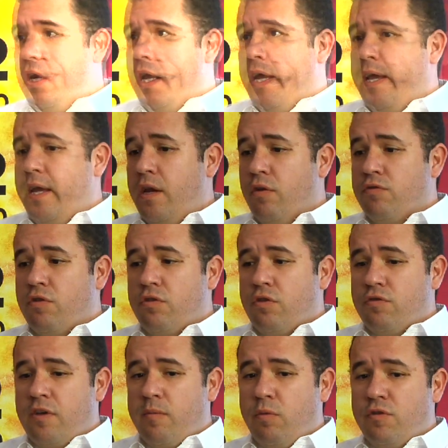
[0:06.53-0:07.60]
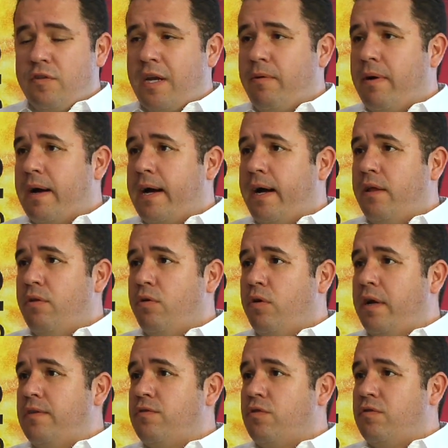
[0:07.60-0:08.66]
Eh, nosotros hemos trabajado
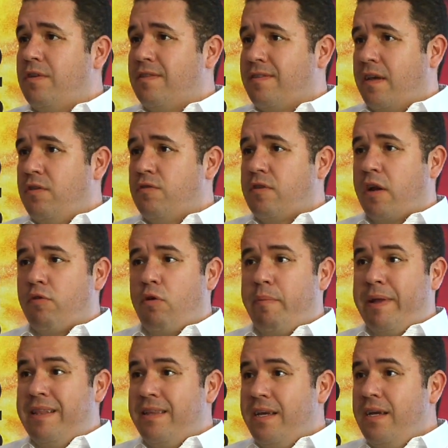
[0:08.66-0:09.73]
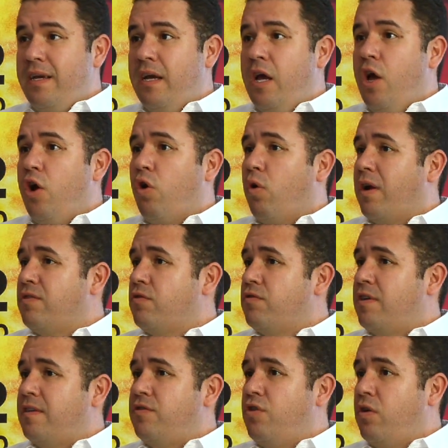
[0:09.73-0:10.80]
estos 10 años arduamente con
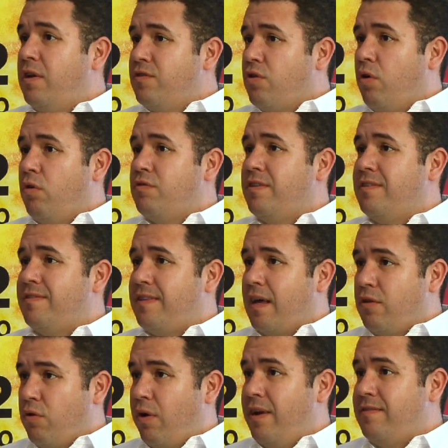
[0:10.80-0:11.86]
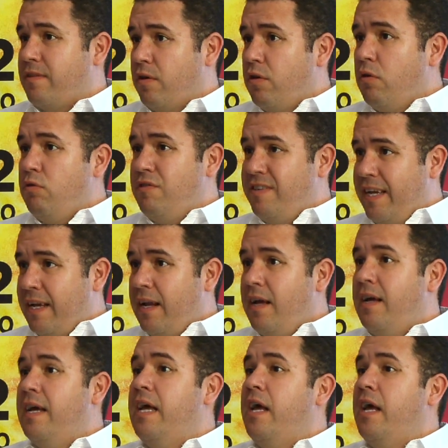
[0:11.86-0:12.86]
asociaciones, con, los estados, con el estado de Luisiana,